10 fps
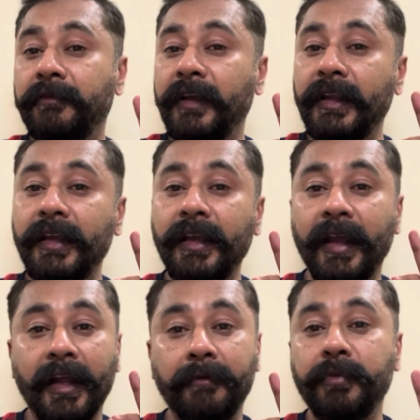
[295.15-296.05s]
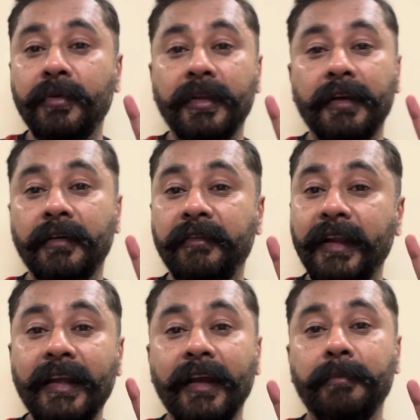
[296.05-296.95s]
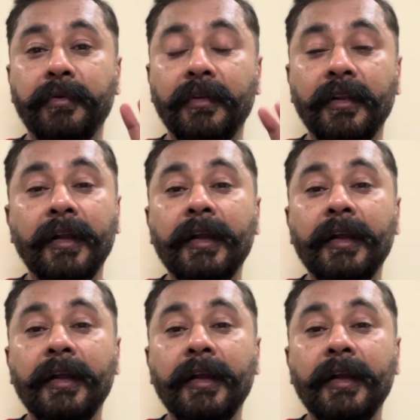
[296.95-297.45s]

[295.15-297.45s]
वेरी हेल्पफुल दे आर वेरी हेल्पफुल